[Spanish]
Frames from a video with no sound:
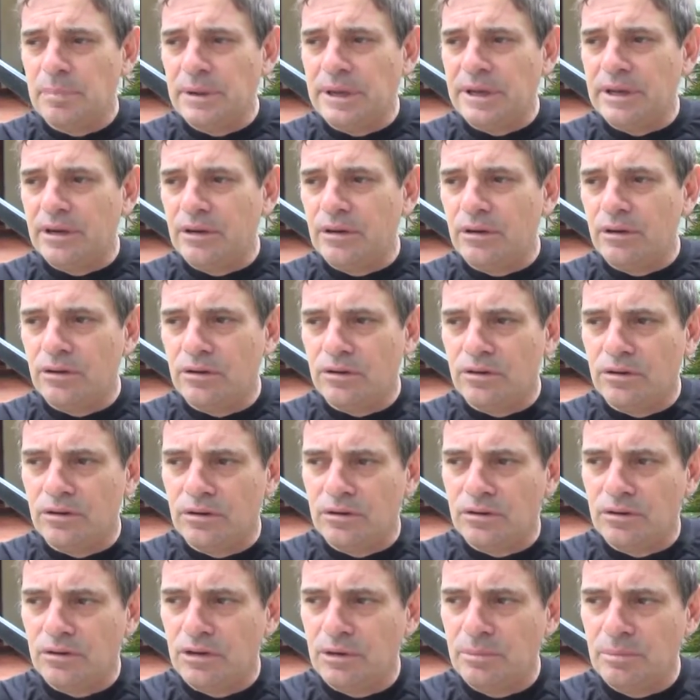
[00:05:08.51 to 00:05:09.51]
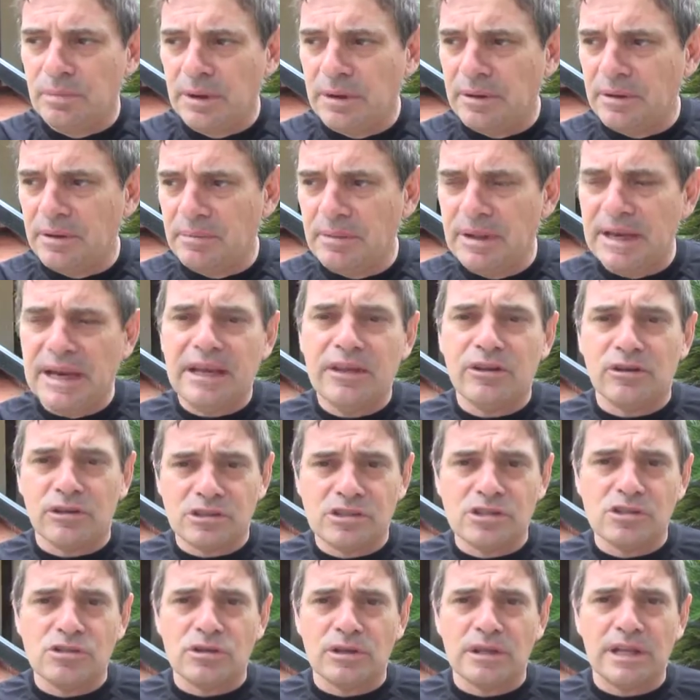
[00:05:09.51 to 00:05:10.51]
pero el primer
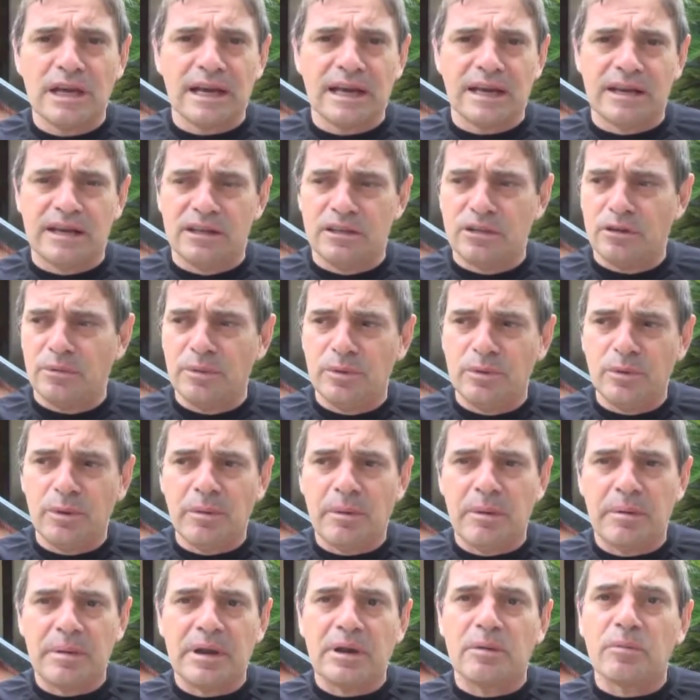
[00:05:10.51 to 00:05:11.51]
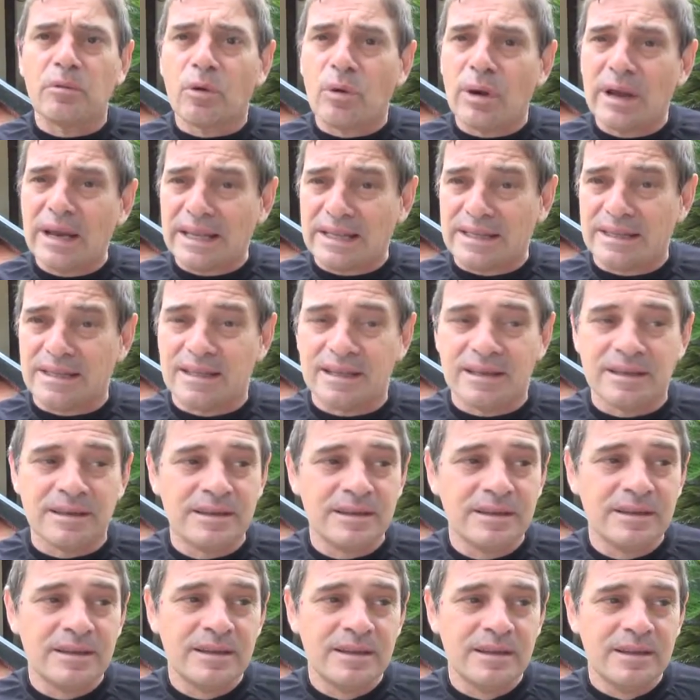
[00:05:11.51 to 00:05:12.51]
año que se hizo el Dakar en el 2009 había como 40